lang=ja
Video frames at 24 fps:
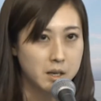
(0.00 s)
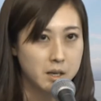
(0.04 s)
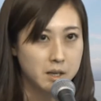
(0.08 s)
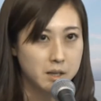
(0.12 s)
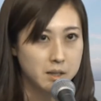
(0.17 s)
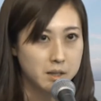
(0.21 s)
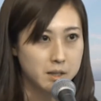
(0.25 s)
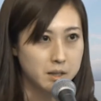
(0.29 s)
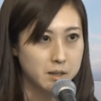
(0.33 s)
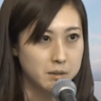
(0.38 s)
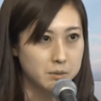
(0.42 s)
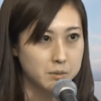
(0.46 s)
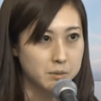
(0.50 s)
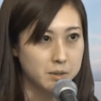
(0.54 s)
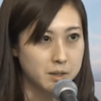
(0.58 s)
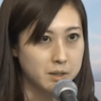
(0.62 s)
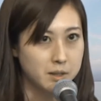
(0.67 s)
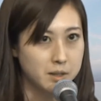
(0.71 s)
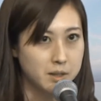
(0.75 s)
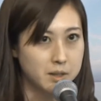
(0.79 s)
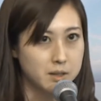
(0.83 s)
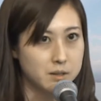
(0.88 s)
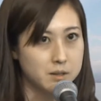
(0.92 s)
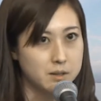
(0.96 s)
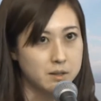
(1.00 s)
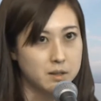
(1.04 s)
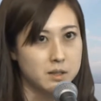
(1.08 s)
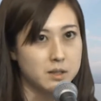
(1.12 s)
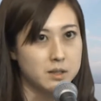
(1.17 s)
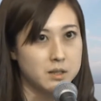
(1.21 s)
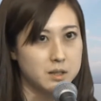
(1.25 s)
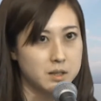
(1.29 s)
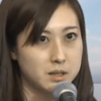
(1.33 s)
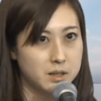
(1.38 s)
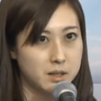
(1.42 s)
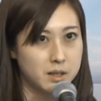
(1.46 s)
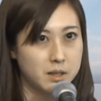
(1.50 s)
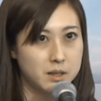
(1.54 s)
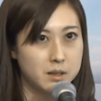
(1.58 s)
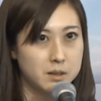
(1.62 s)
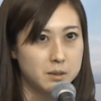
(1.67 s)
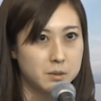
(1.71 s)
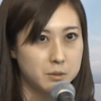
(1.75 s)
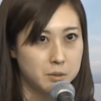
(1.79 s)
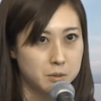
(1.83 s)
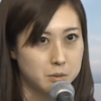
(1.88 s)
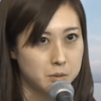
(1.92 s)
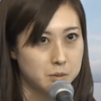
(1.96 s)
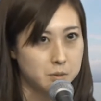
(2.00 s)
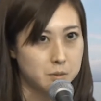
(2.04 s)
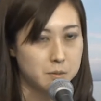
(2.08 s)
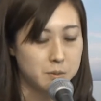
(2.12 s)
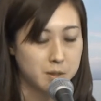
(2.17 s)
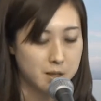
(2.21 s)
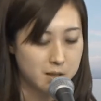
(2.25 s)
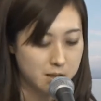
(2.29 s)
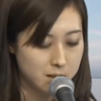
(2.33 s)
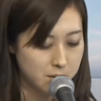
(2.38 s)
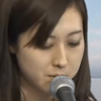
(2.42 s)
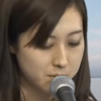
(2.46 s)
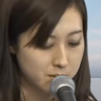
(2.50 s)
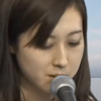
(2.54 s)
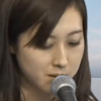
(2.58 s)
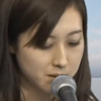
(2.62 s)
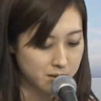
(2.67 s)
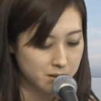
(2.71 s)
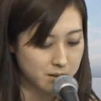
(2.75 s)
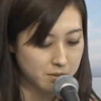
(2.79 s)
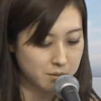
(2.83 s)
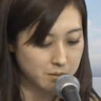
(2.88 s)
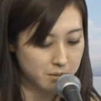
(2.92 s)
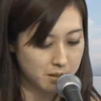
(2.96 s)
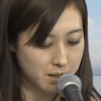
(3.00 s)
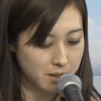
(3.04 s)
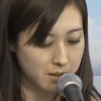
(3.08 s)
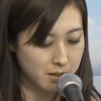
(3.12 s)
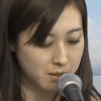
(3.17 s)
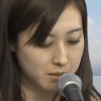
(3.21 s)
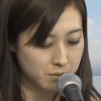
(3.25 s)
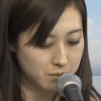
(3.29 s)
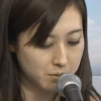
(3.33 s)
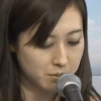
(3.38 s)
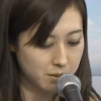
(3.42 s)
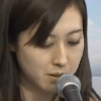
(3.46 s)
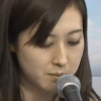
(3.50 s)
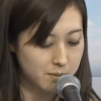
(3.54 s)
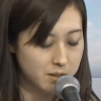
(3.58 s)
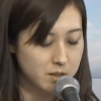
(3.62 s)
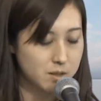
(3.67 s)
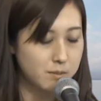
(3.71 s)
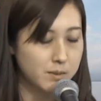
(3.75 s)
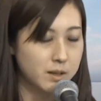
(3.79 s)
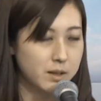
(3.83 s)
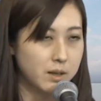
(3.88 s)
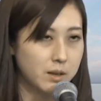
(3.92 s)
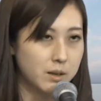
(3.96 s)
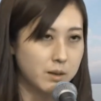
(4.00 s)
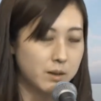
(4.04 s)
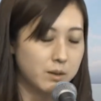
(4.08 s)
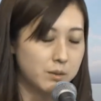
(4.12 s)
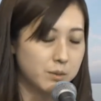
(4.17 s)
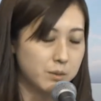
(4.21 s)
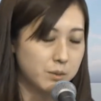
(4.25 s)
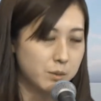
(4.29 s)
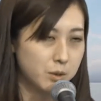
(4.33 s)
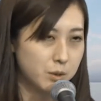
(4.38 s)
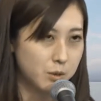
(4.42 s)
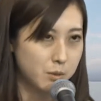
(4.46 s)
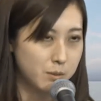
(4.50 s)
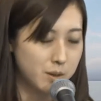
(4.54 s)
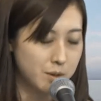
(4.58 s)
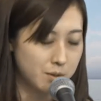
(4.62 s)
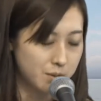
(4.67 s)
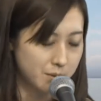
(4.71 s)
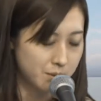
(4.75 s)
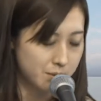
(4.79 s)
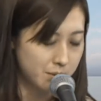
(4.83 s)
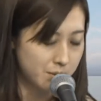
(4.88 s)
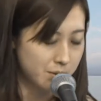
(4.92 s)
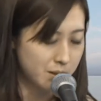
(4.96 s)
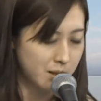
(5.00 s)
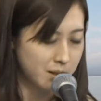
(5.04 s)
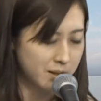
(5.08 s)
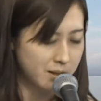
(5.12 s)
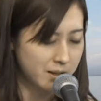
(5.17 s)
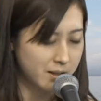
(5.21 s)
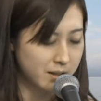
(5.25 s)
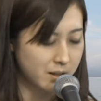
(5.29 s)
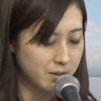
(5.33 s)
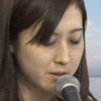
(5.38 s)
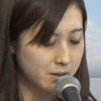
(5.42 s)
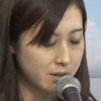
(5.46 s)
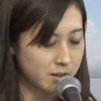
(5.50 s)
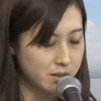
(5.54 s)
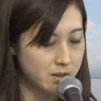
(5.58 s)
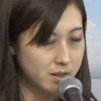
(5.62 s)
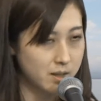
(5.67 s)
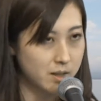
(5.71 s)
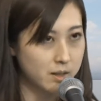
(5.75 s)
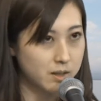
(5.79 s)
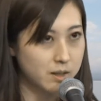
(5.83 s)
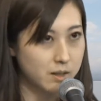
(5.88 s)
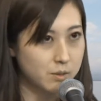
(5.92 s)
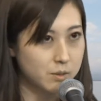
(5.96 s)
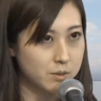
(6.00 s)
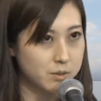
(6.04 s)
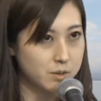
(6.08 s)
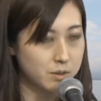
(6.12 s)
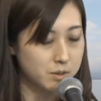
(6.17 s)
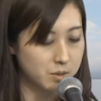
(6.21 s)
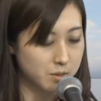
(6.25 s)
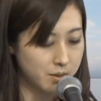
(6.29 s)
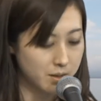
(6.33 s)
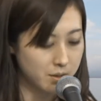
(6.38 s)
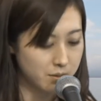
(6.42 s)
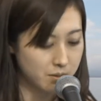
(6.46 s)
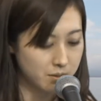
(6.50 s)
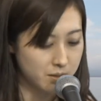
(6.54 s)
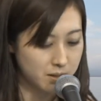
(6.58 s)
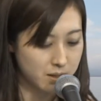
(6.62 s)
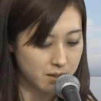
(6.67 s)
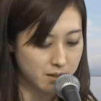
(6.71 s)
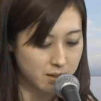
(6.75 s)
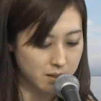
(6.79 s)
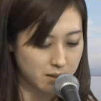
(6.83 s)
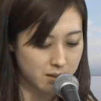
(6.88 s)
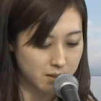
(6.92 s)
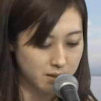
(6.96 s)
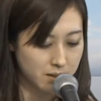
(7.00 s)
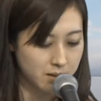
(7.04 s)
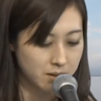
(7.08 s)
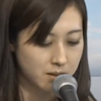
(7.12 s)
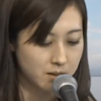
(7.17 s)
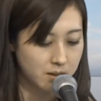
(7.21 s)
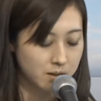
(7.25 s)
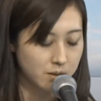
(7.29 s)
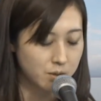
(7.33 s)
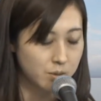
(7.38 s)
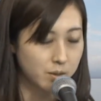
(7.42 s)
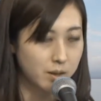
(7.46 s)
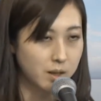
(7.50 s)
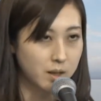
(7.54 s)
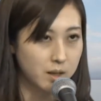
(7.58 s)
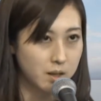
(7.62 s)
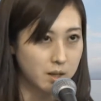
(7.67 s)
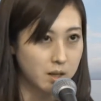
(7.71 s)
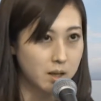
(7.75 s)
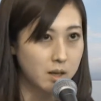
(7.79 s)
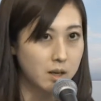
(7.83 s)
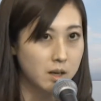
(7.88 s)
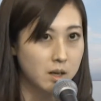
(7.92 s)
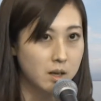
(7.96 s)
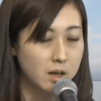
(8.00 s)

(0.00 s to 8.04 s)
であの行って確認したいこと柄もあったのでの神様にあの言葉をどうか与えてくださいってこうずっと祈ってた時に